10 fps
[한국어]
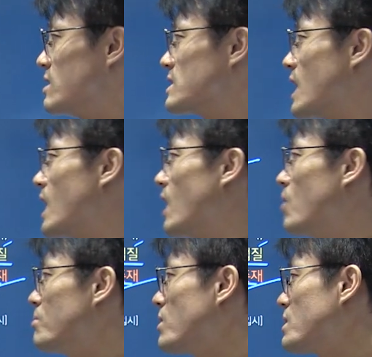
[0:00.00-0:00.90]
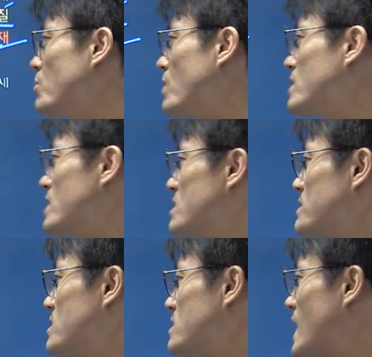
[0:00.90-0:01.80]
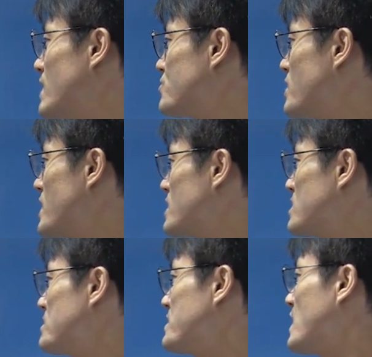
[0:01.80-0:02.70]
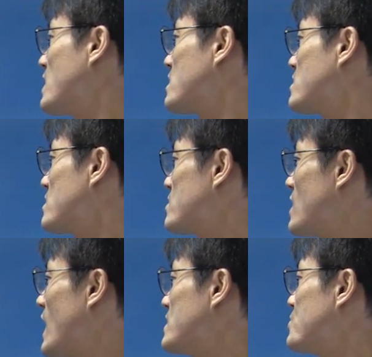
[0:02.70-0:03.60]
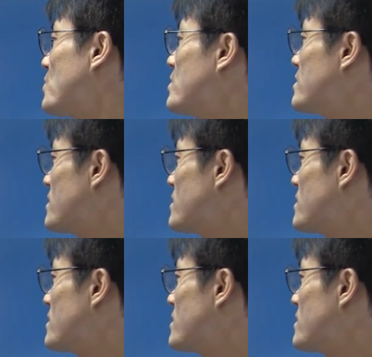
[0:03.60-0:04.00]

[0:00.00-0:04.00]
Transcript: 자, 헌법이 보호하는 양심이 다수의 양심이냐? 그건 아니죠.